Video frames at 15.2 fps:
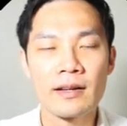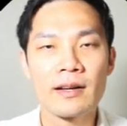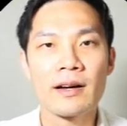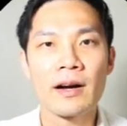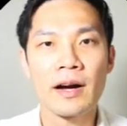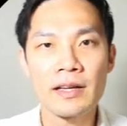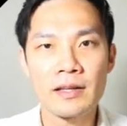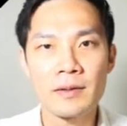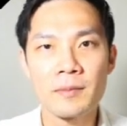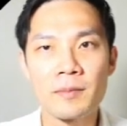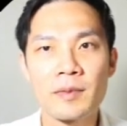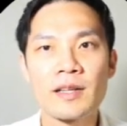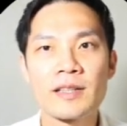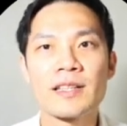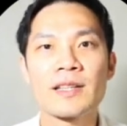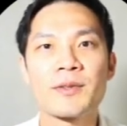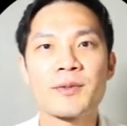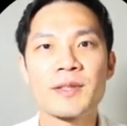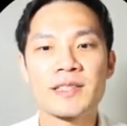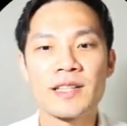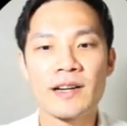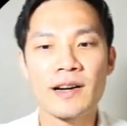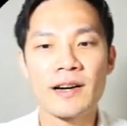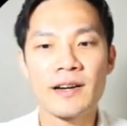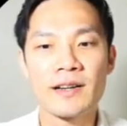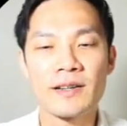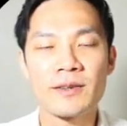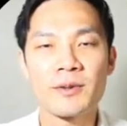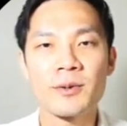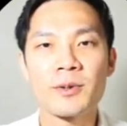はい皆さんどうでしたか
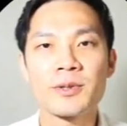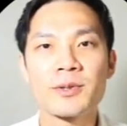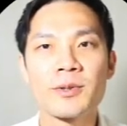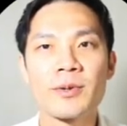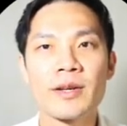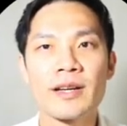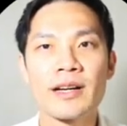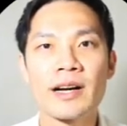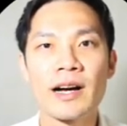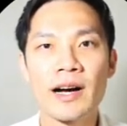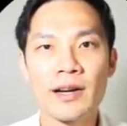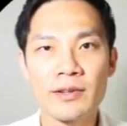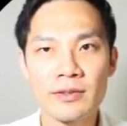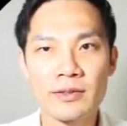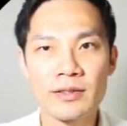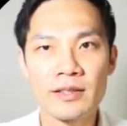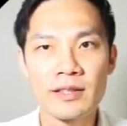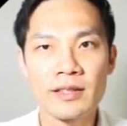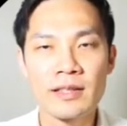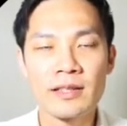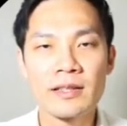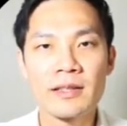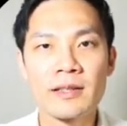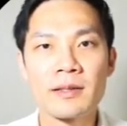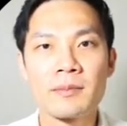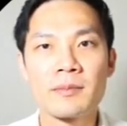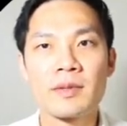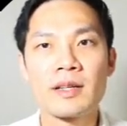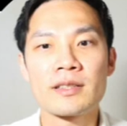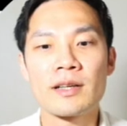恐れがある
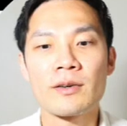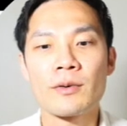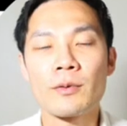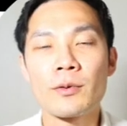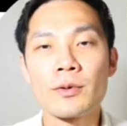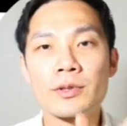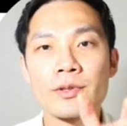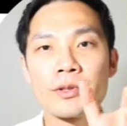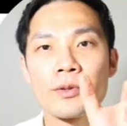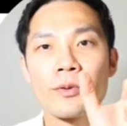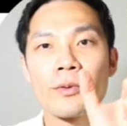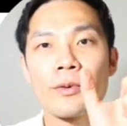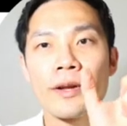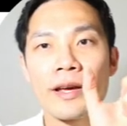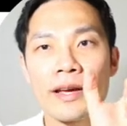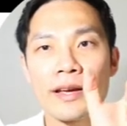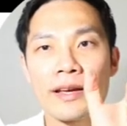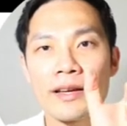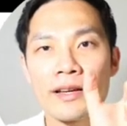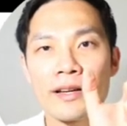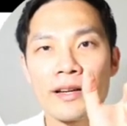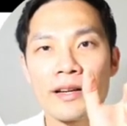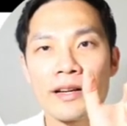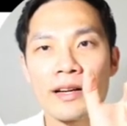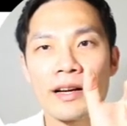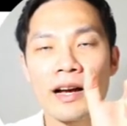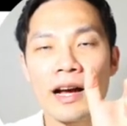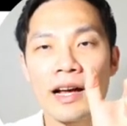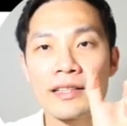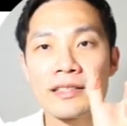皆さん恐れ
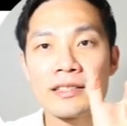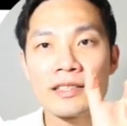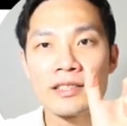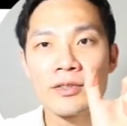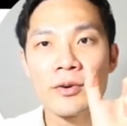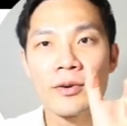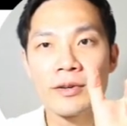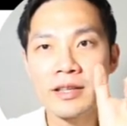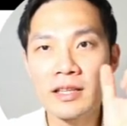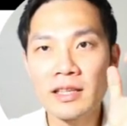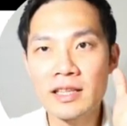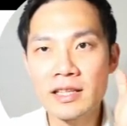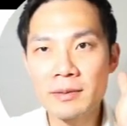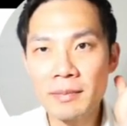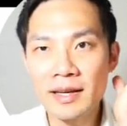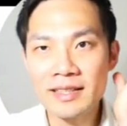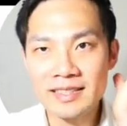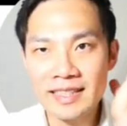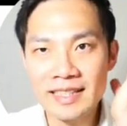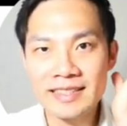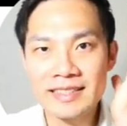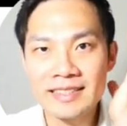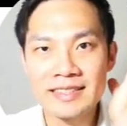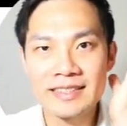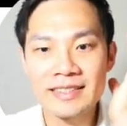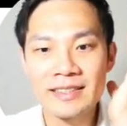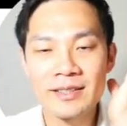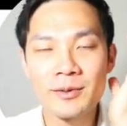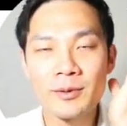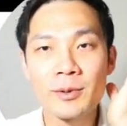漢字のイメージです
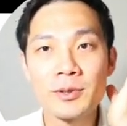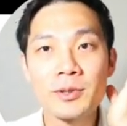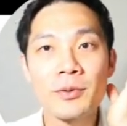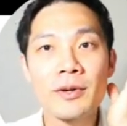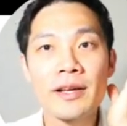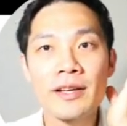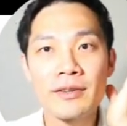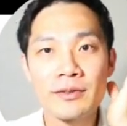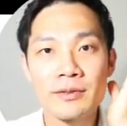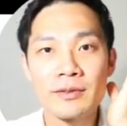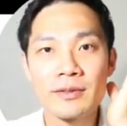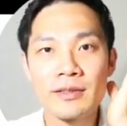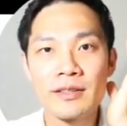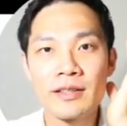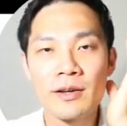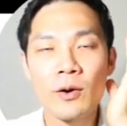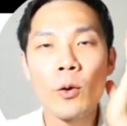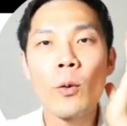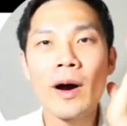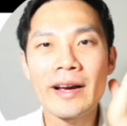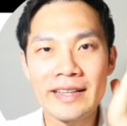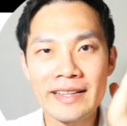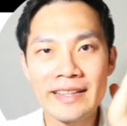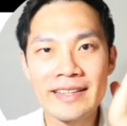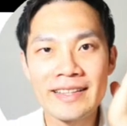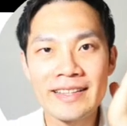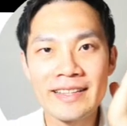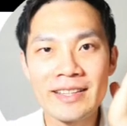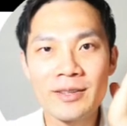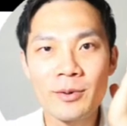恐れる怖い
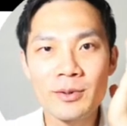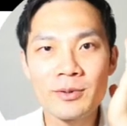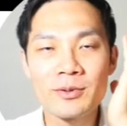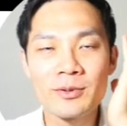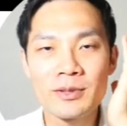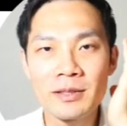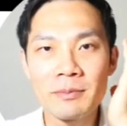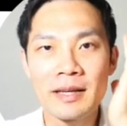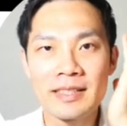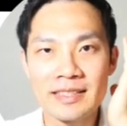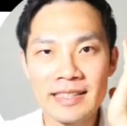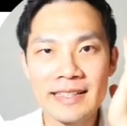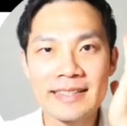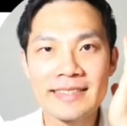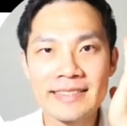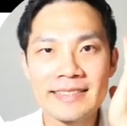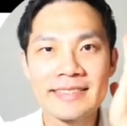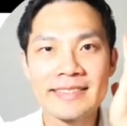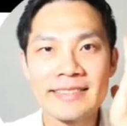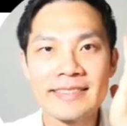というイメージです